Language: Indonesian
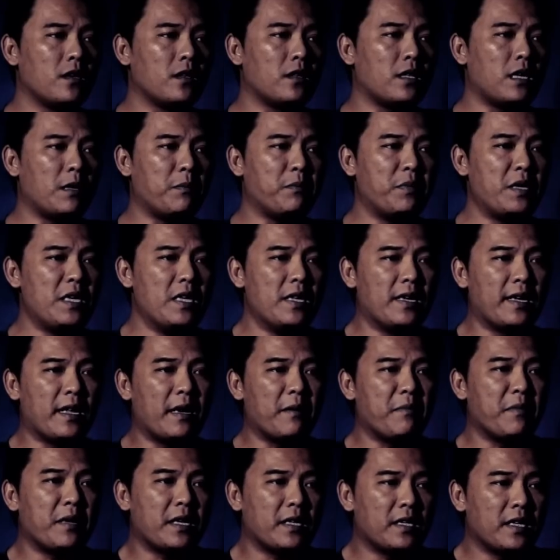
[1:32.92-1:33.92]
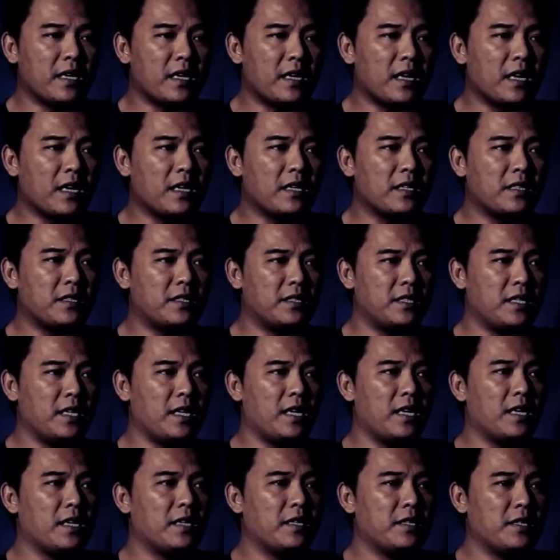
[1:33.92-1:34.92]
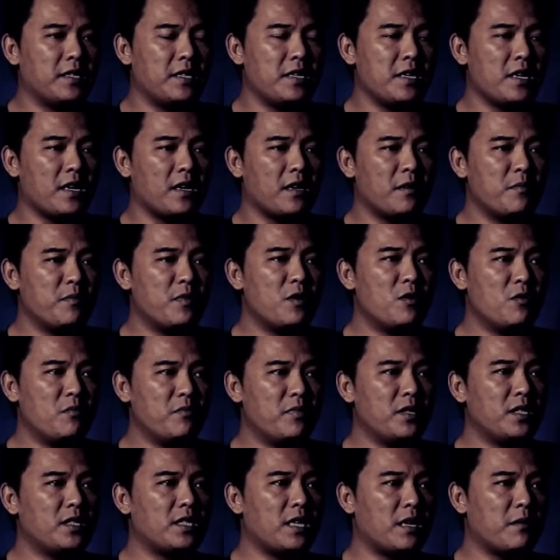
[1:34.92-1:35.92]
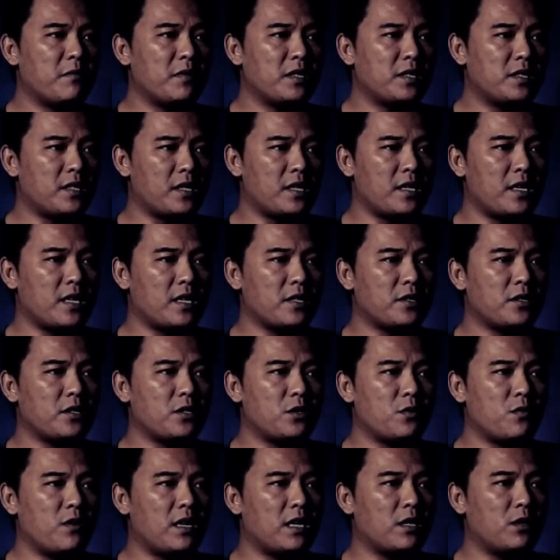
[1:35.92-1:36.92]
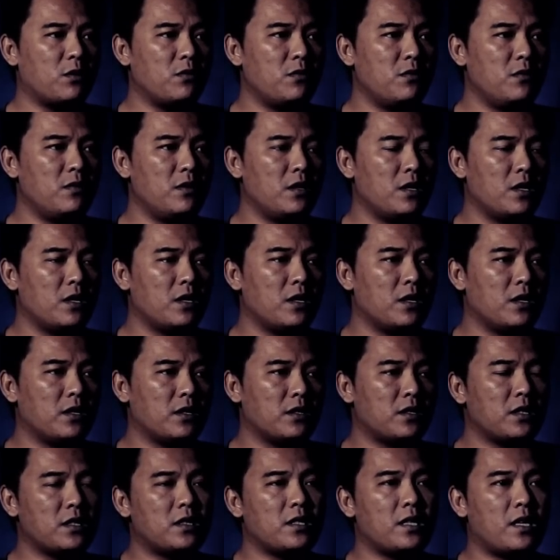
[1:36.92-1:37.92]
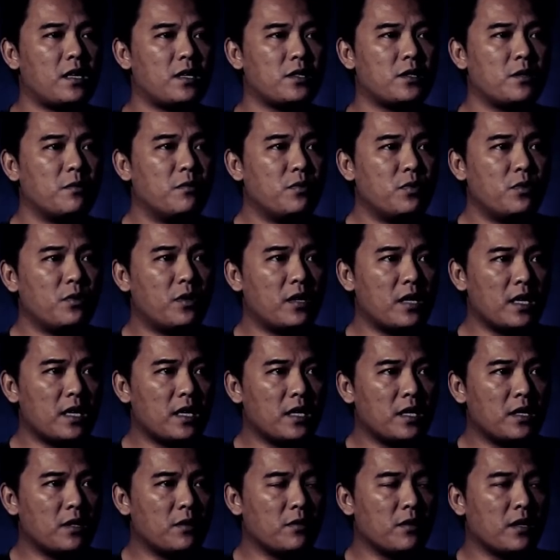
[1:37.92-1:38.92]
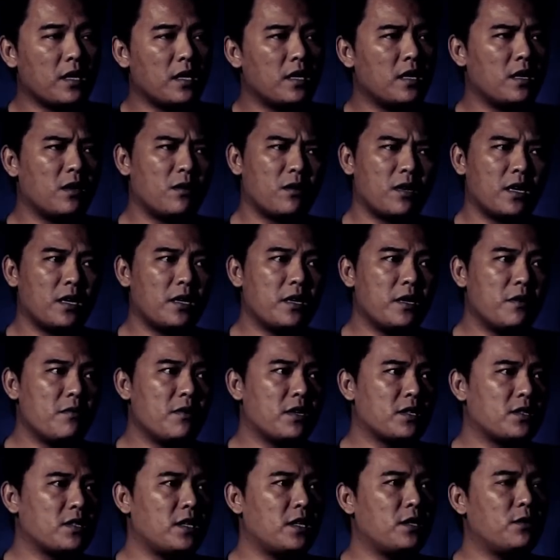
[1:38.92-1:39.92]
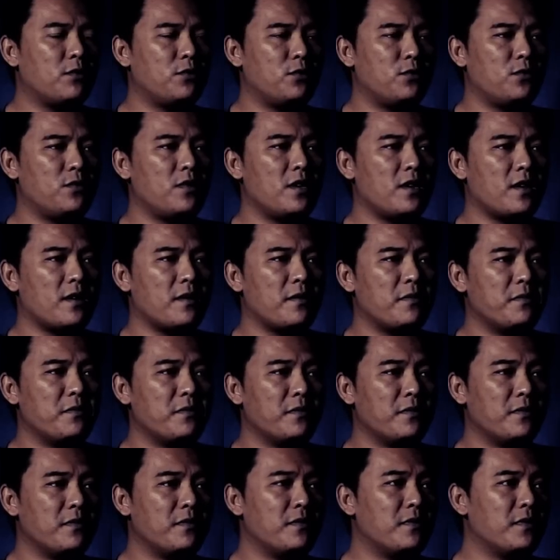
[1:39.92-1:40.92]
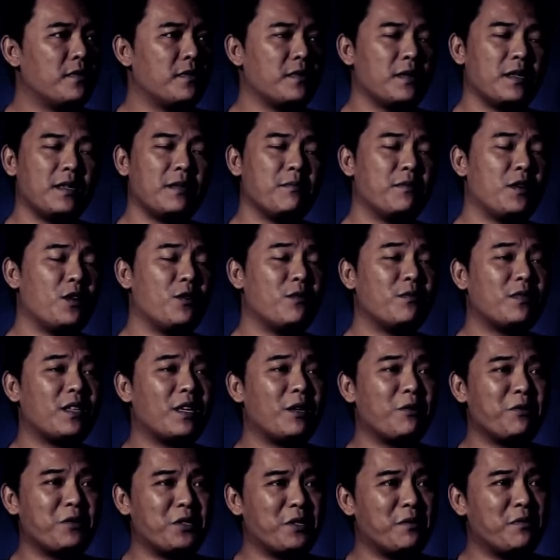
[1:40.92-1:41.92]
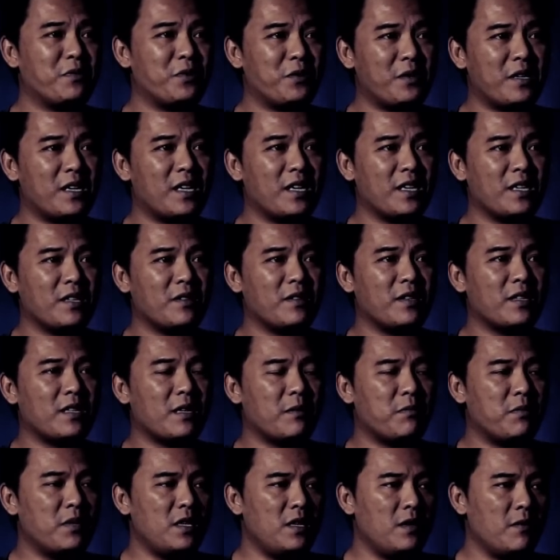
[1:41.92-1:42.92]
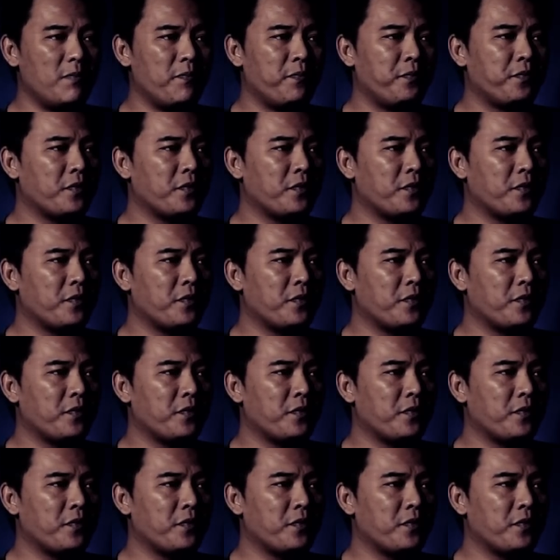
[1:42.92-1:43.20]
tapi namanya anak kecil, dia kan belum bisa mencerna sesuatu secara sempurna gitu ya. Kadang orang dewasa itu juga belum tentu sempurna gitu ya, tapi